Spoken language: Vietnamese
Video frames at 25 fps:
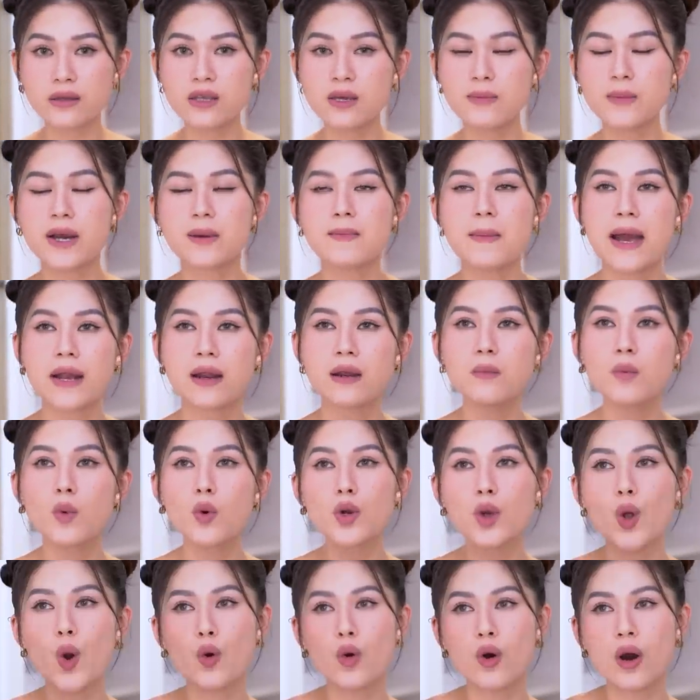Nhưng mà bạn nó
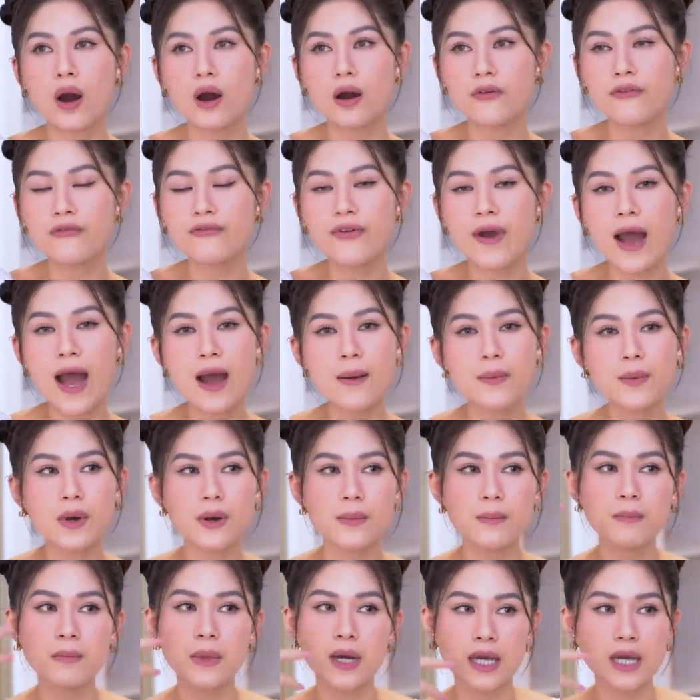mua đồ ở Pháp, ở
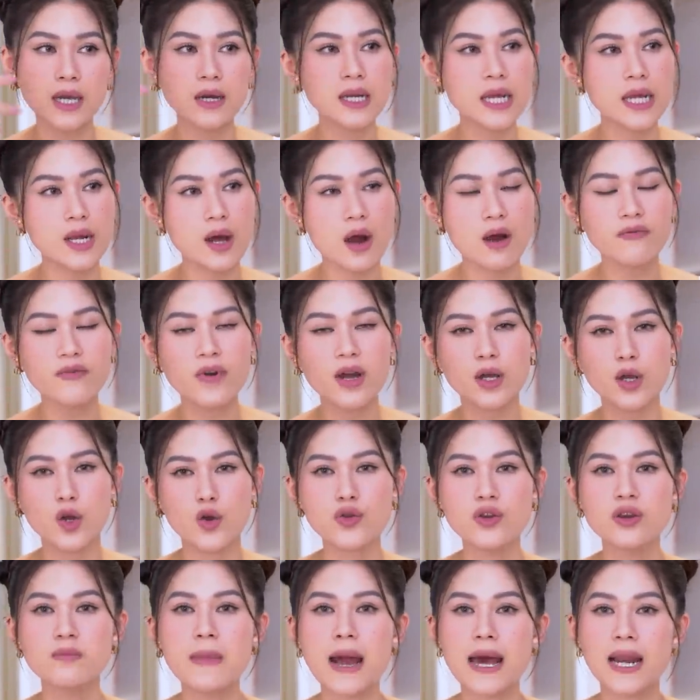Mỹ, ở này nọ. Về
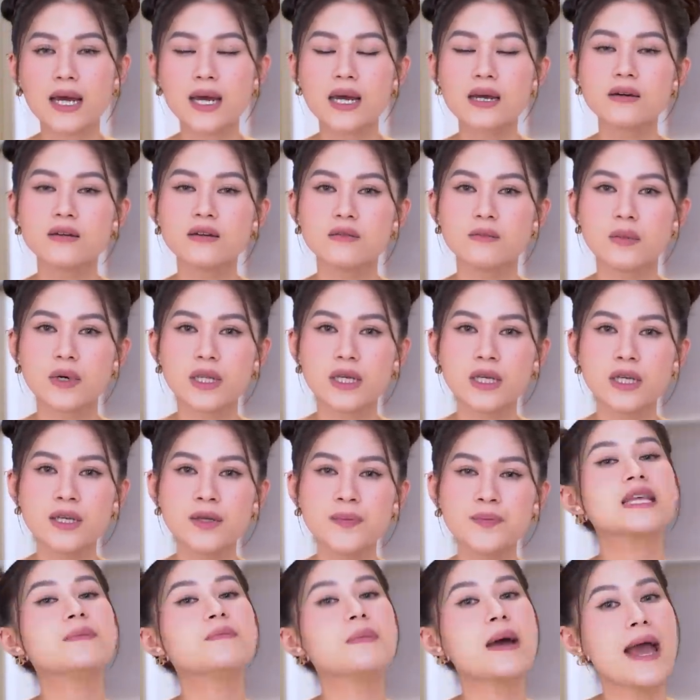kiểu như bạn là cái người mà
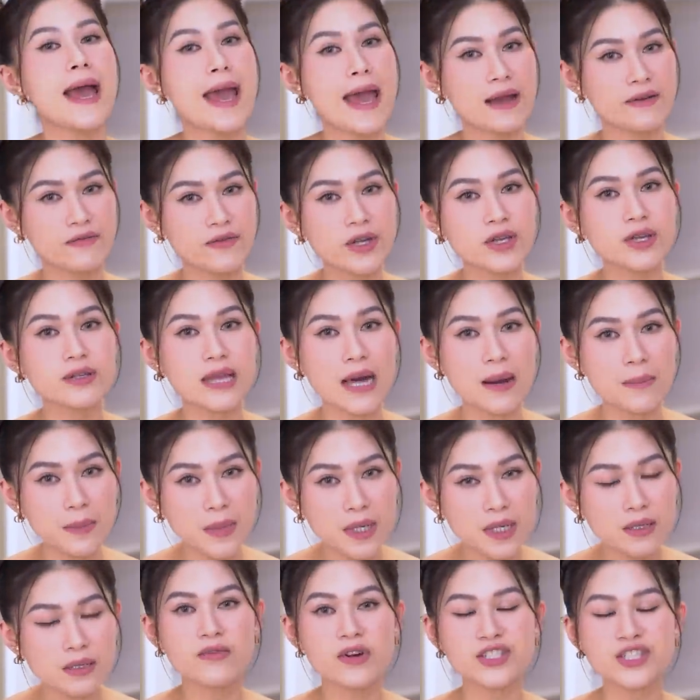đi tìm hàng về cho Tâm
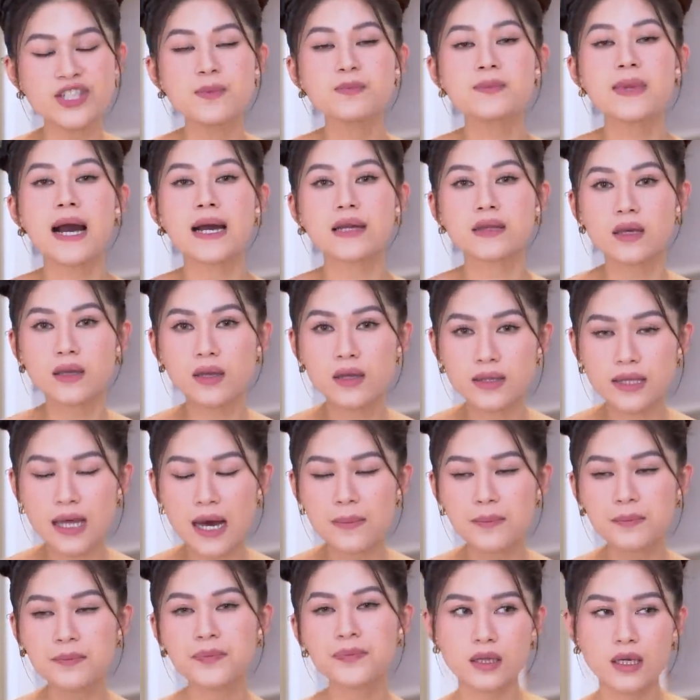á, và ship thẳng tới cho Tâm.